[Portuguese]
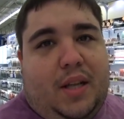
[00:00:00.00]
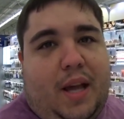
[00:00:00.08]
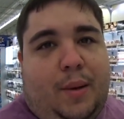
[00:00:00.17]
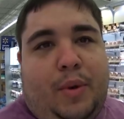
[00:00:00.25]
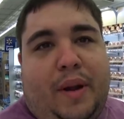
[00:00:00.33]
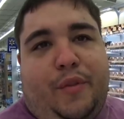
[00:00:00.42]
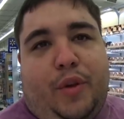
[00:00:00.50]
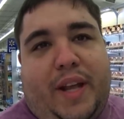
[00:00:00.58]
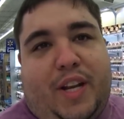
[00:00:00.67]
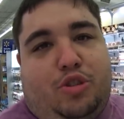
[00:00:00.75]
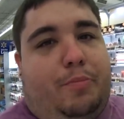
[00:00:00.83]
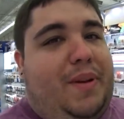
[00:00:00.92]
A mulher falou que
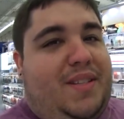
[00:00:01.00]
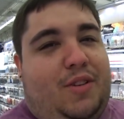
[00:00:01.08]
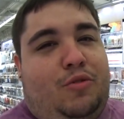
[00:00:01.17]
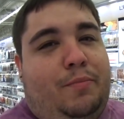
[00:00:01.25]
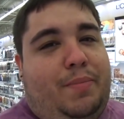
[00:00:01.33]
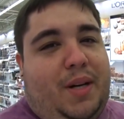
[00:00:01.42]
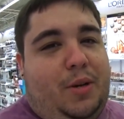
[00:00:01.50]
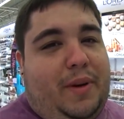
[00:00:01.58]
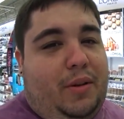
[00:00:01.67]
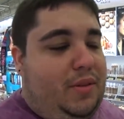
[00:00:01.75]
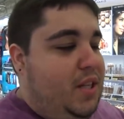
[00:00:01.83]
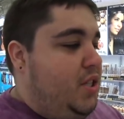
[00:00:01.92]
era só passar com pano,
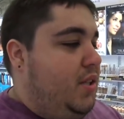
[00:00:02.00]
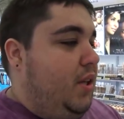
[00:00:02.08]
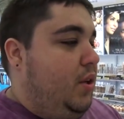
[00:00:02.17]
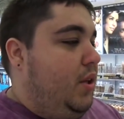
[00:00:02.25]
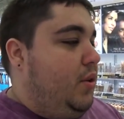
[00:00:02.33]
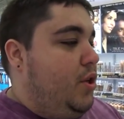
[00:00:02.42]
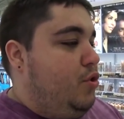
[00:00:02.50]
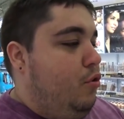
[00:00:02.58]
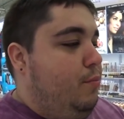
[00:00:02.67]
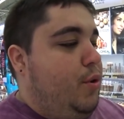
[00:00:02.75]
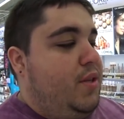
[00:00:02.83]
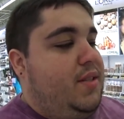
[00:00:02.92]
mas não tá adiantando. Então a gente
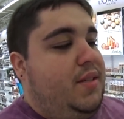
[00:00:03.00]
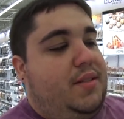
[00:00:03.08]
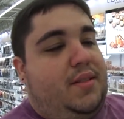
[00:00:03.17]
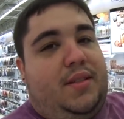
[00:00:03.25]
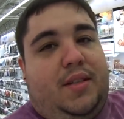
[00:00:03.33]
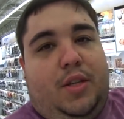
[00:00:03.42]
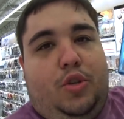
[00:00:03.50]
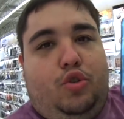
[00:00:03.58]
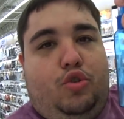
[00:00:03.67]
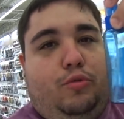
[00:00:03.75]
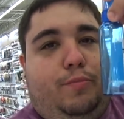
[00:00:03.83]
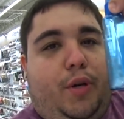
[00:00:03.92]
comprou esses
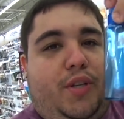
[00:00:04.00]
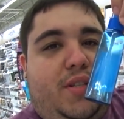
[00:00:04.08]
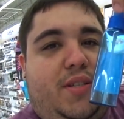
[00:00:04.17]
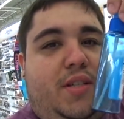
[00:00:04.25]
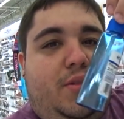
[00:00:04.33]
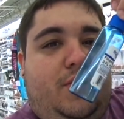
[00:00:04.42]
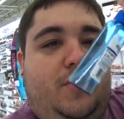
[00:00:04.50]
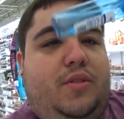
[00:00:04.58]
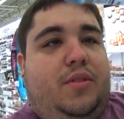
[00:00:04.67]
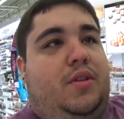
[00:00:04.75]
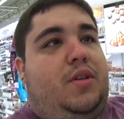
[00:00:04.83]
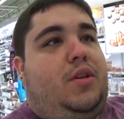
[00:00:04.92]

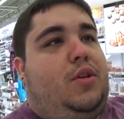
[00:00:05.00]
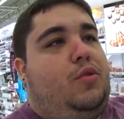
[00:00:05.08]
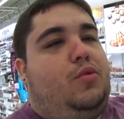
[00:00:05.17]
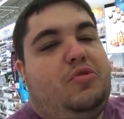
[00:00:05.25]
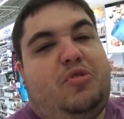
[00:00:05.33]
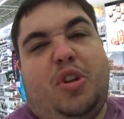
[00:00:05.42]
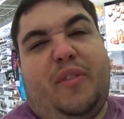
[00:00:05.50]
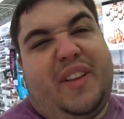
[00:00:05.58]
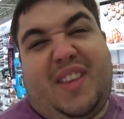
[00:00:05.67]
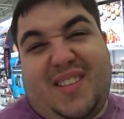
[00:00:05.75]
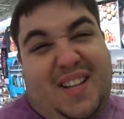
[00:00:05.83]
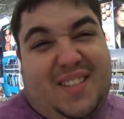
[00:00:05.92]
suportezinhos. Custou
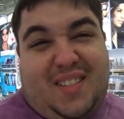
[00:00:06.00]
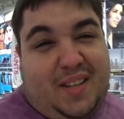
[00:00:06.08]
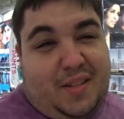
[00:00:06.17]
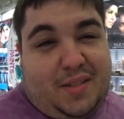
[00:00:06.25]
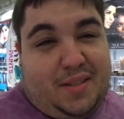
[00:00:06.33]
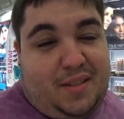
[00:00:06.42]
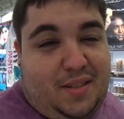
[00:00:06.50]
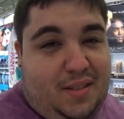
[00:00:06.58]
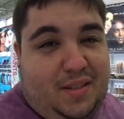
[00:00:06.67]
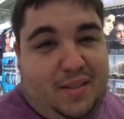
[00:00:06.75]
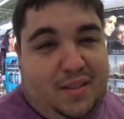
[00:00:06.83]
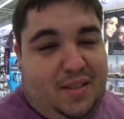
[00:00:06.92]
97 cents.
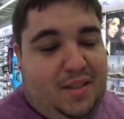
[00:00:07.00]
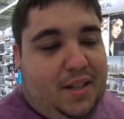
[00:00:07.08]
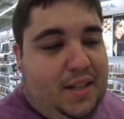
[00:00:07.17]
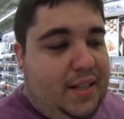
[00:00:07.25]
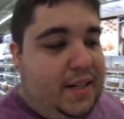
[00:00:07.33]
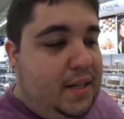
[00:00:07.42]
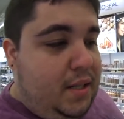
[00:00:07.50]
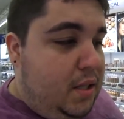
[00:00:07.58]
Tá, galera?